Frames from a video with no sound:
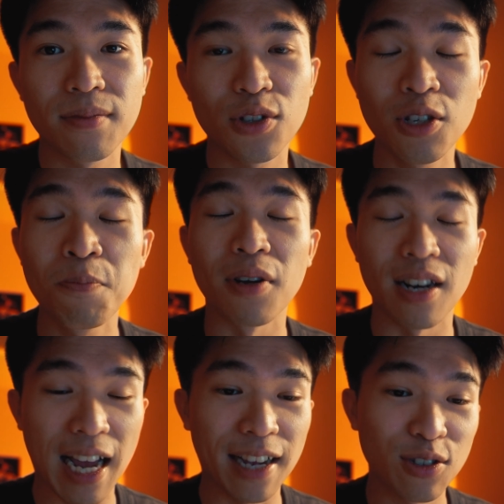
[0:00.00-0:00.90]
就是
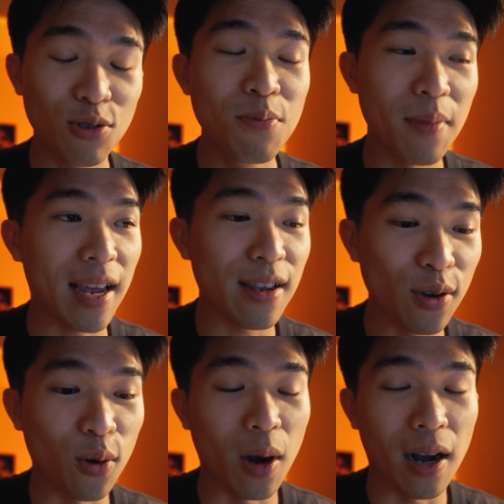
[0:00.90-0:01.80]
本来就没
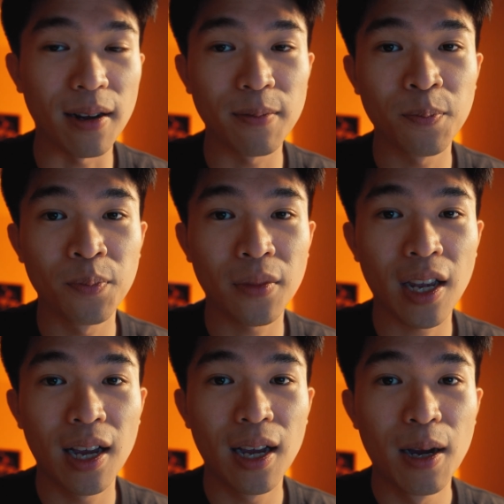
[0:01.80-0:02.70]
有啊，
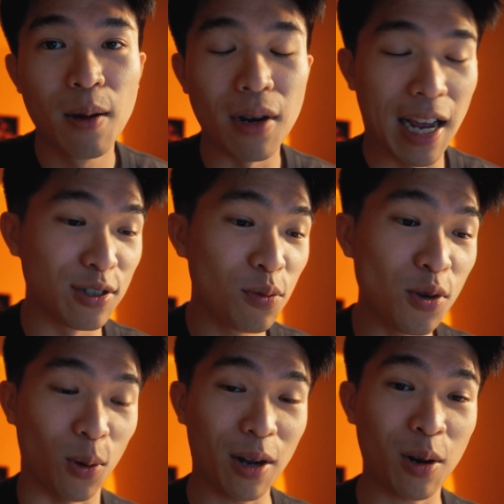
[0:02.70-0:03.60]
本来就没
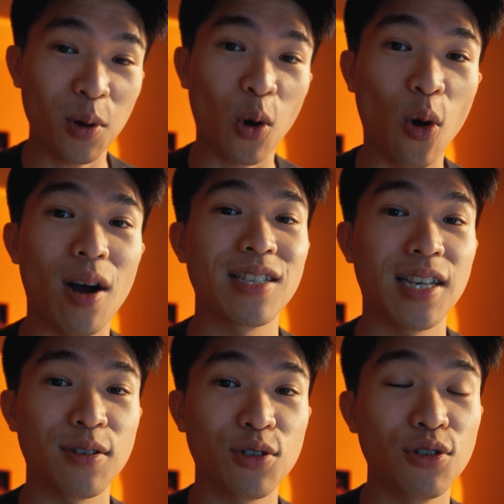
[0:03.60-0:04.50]
有到那么夸
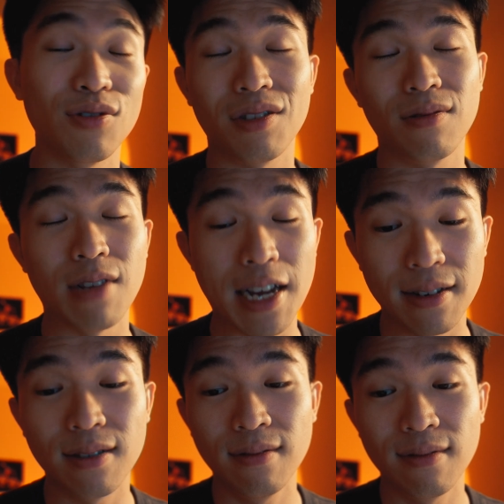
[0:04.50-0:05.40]
张去。
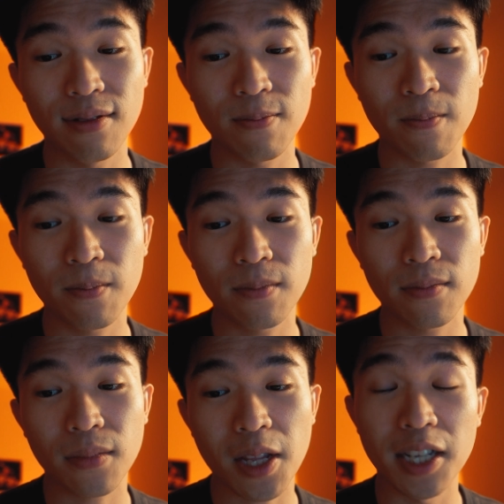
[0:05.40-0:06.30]
Then，
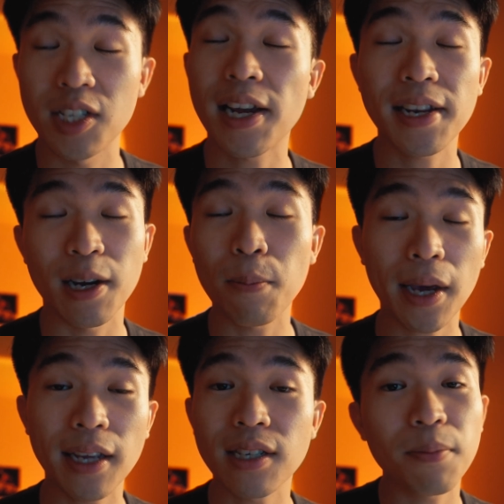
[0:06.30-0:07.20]
你现在你要
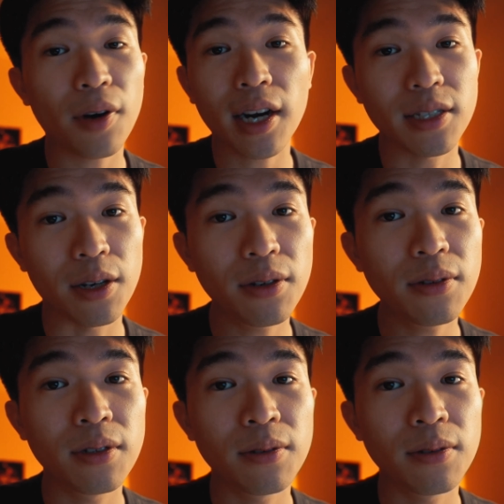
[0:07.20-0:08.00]
pay 这个 price 哦，